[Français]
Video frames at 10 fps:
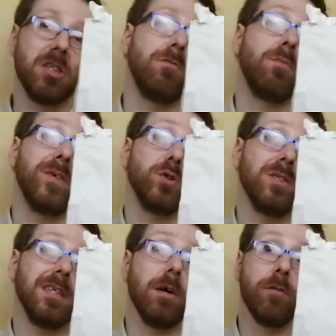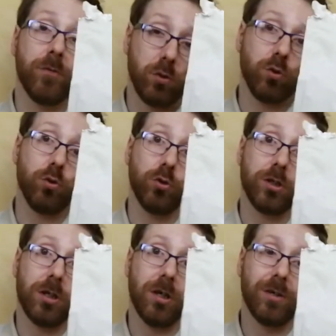c'est que vous pouvez choisir votre
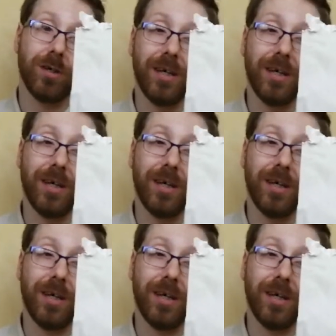sucre.